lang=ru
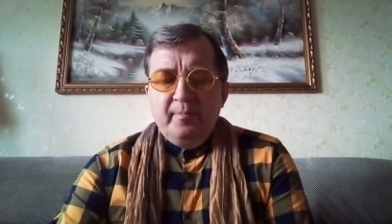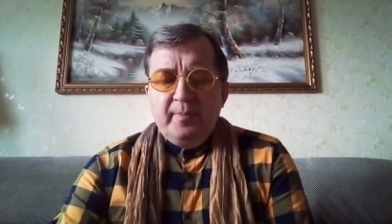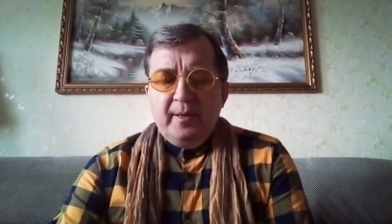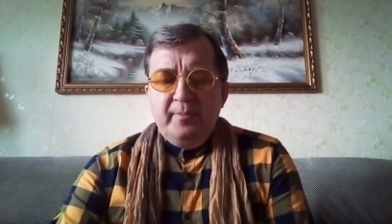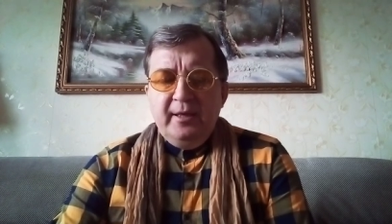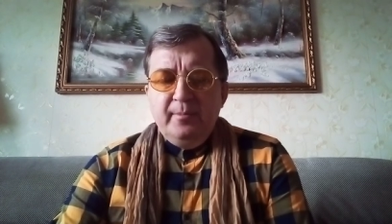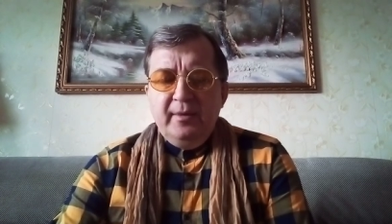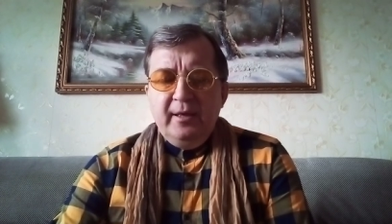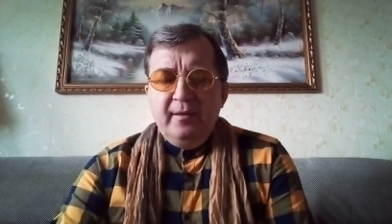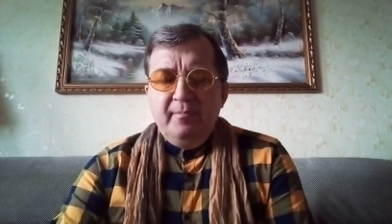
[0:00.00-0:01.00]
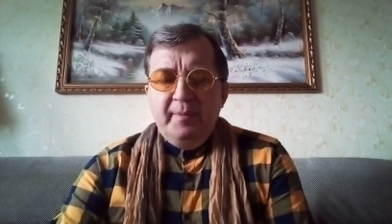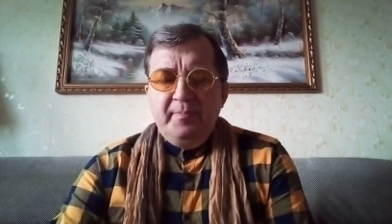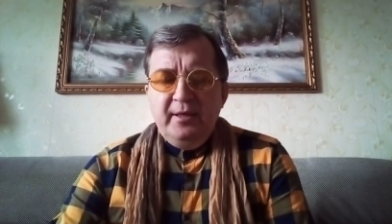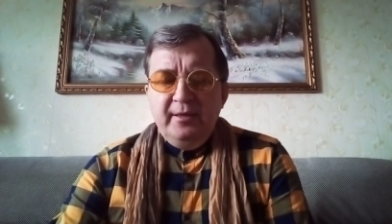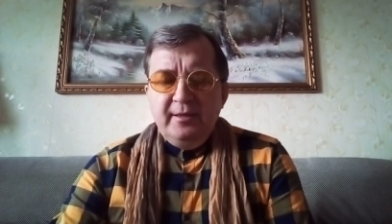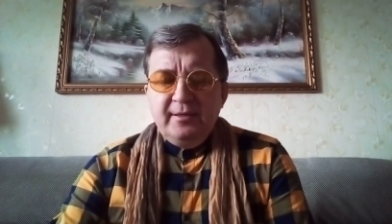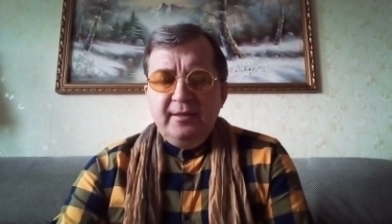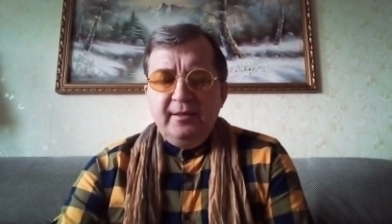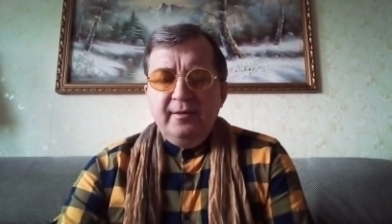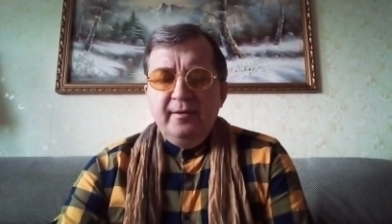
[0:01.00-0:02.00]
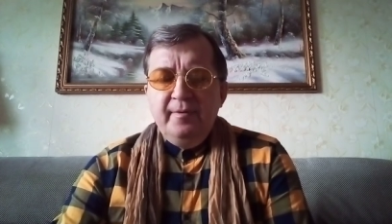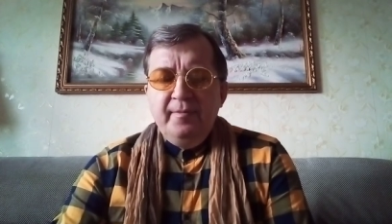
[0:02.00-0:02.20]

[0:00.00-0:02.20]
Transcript: проблемы мобильности,